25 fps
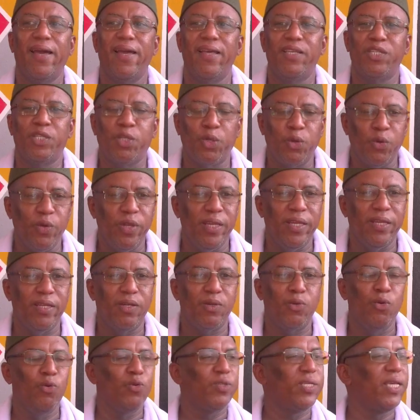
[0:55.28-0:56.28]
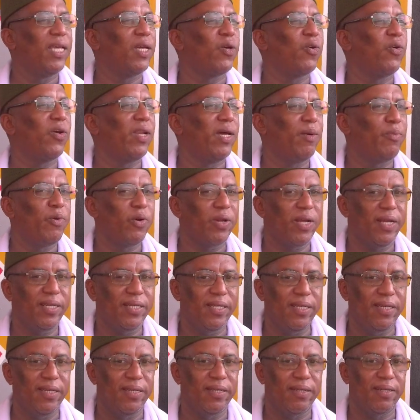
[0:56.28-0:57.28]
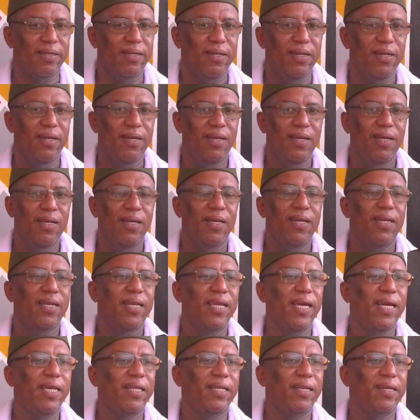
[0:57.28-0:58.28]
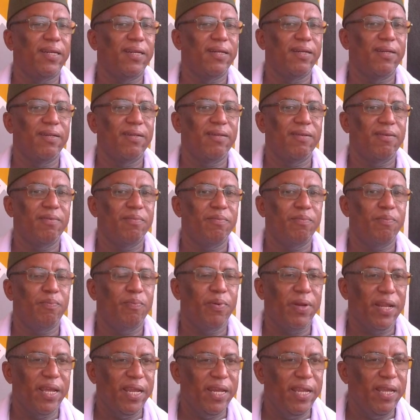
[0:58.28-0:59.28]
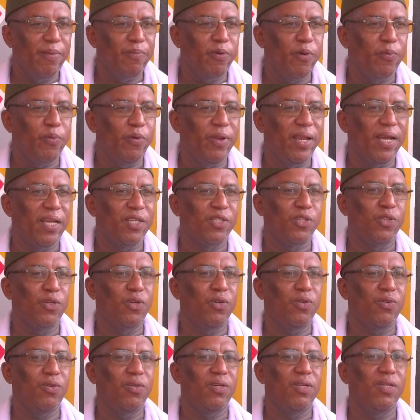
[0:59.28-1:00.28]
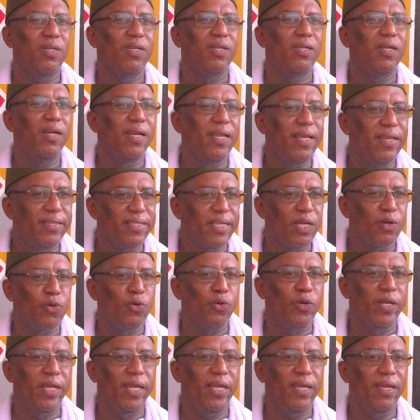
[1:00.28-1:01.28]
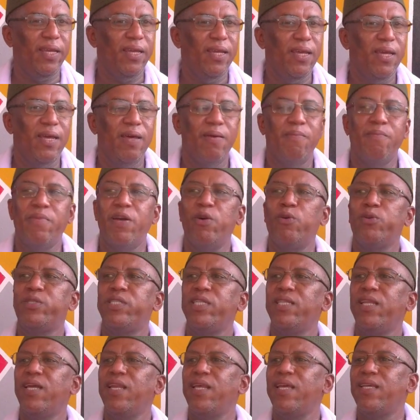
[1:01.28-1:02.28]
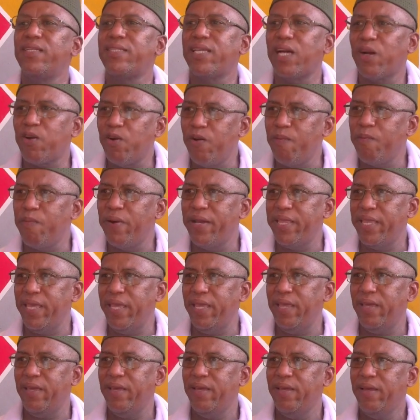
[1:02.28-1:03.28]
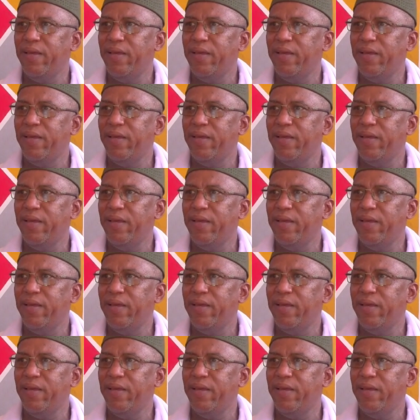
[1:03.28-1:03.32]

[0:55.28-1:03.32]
instruit tous ses collaborateurs d'être près des populations, de les écouter, mais aussi de les accompagner